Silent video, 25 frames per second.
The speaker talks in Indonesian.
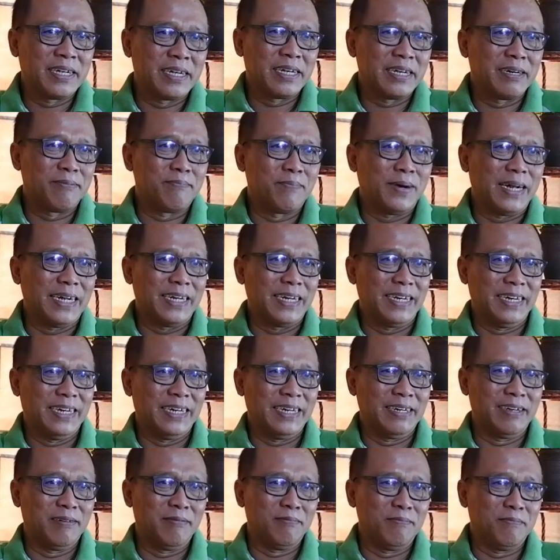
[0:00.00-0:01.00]
ke
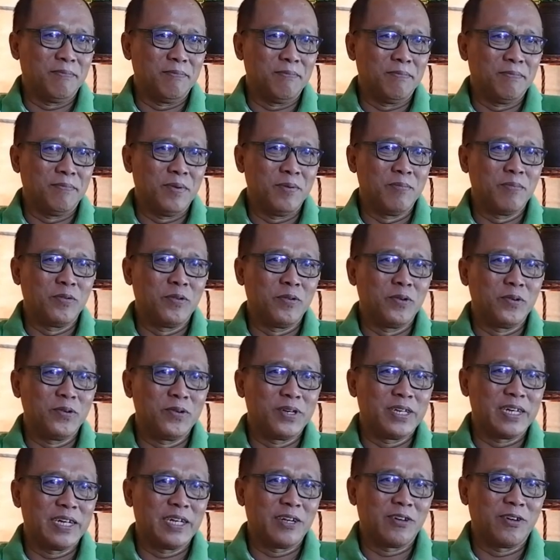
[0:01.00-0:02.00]
padang memburu
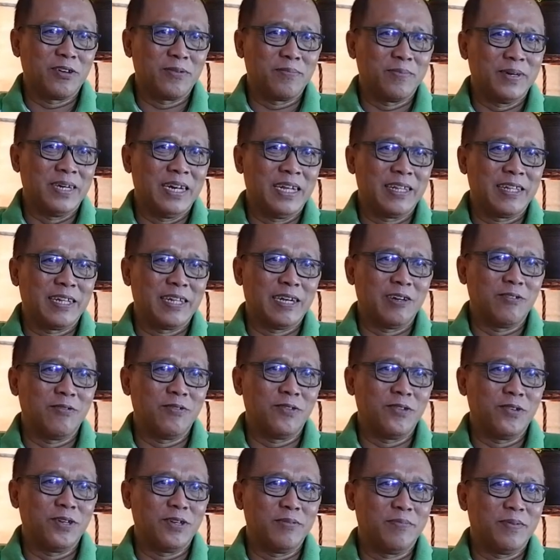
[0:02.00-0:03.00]
seekor binatang
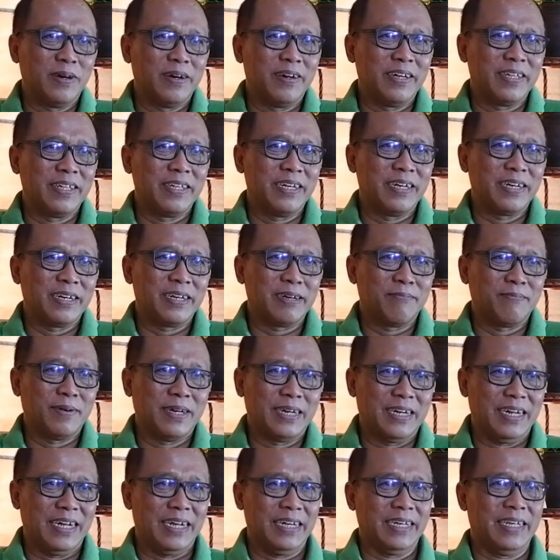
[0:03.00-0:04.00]
untuk dibawanya
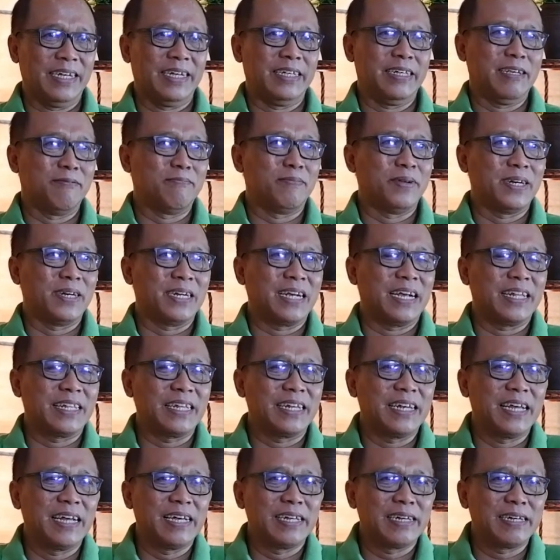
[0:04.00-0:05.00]
kepada ayahnya,
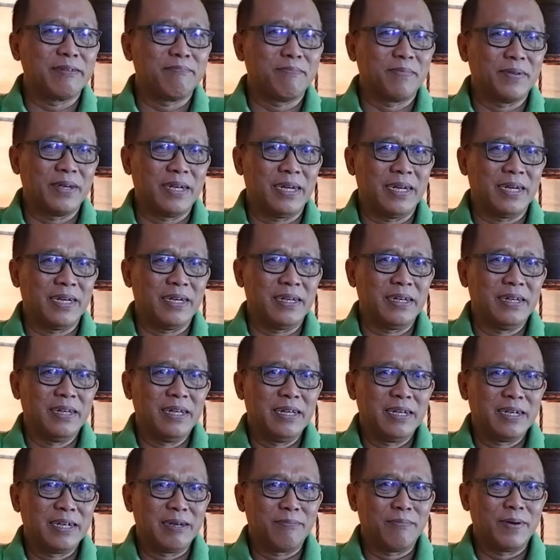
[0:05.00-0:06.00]
berkatalah Ribka
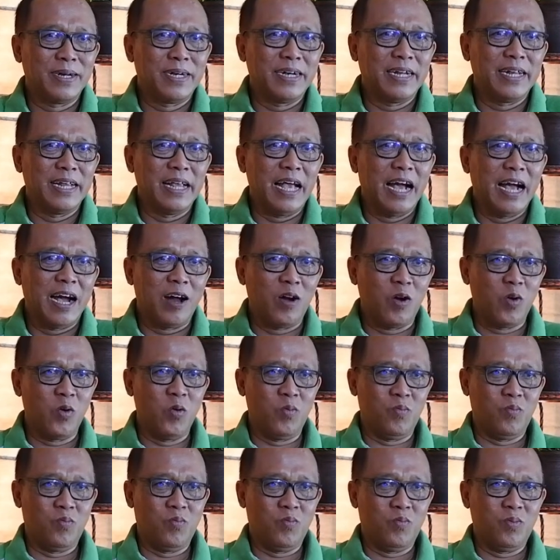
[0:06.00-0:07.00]
kepada
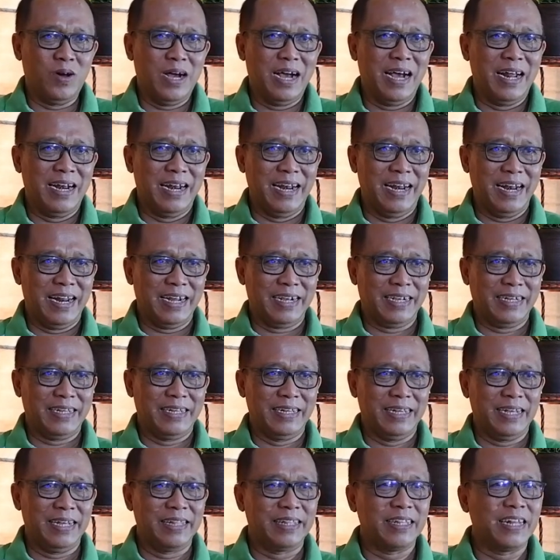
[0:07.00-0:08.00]
Yakub
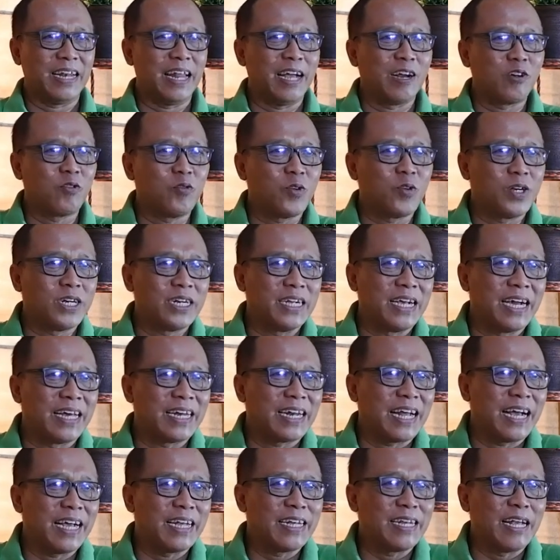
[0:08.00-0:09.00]
anaknya, "Telah
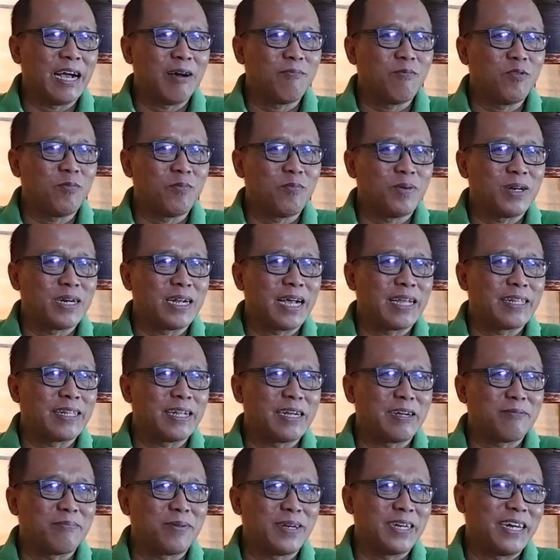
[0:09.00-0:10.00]
kudengar ayahmu
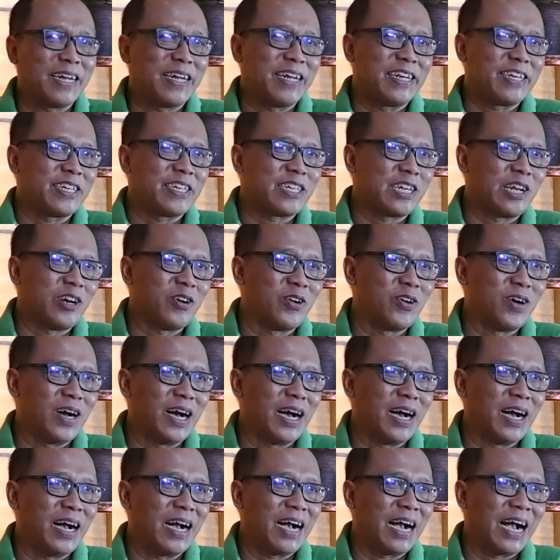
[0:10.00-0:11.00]
berkata kepada Esau
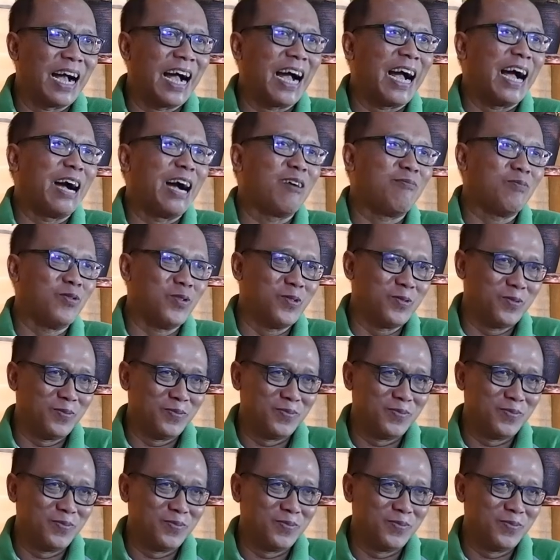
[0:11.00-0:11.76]
kakakmu,